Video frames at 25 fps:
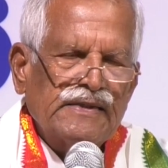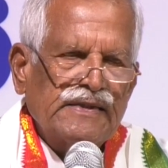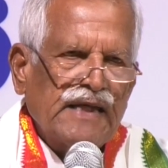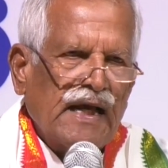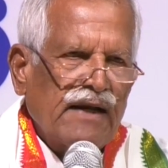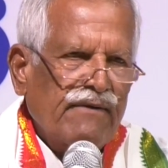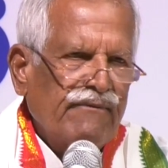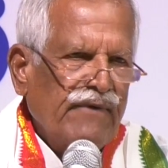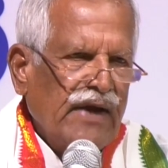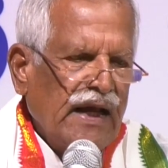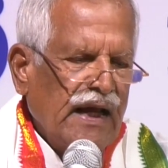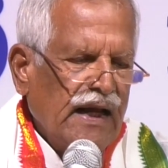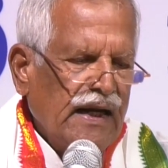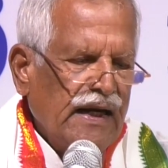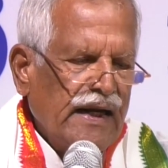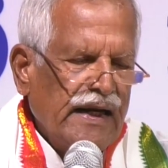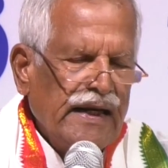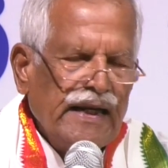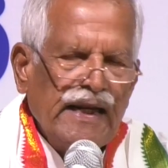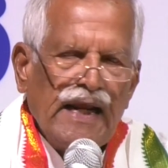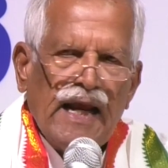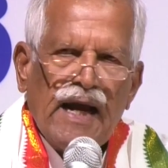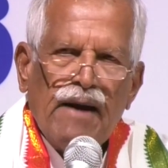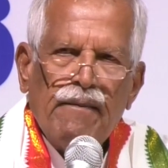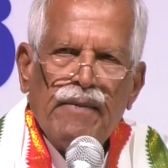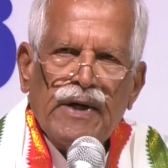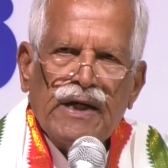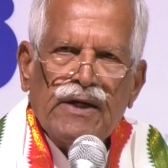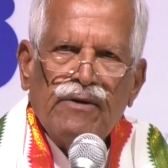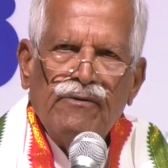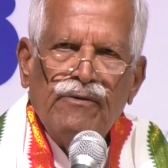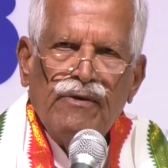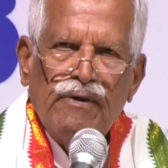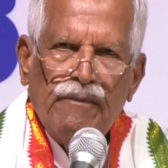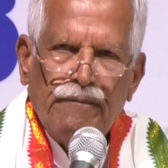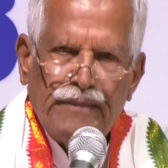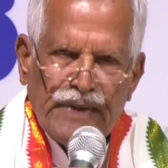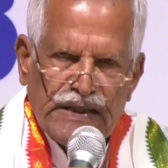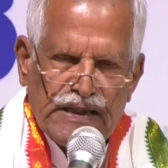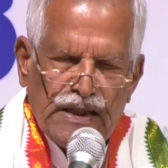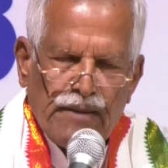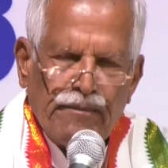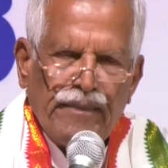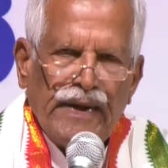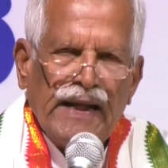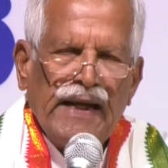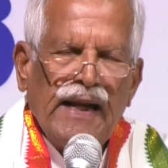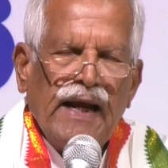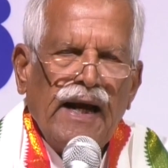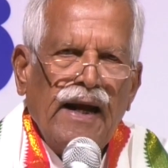సర్వేల నియామకం పెద్ద
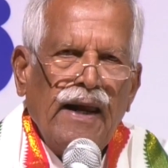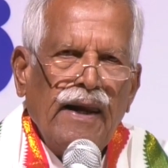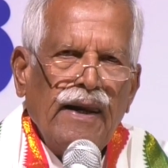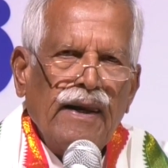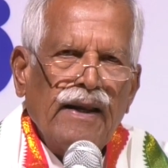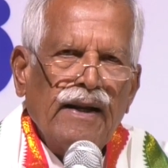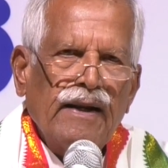పనా